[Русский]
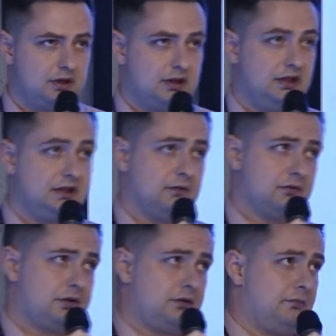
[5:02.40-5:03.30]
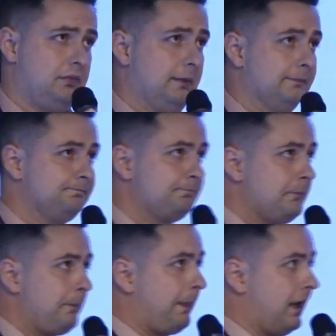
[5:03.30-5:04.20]
для того, чтобы
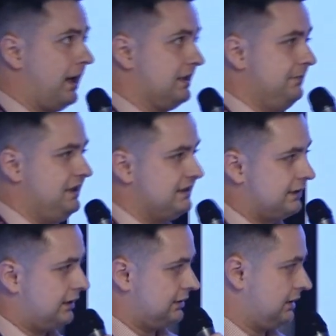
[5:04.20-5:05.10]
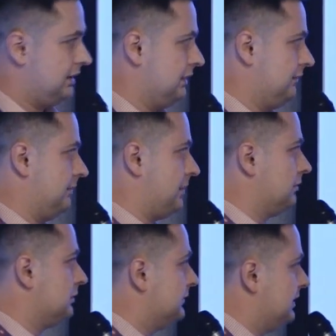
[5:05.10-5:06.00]
администратор данного
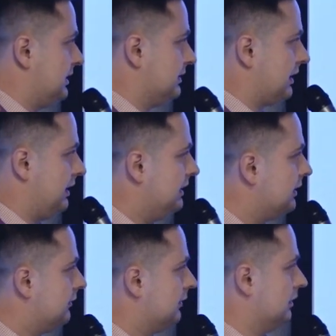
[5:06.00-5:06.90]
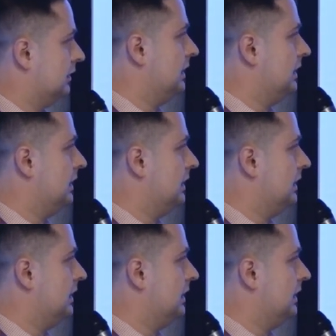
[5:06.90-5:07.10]
оборудования контролировал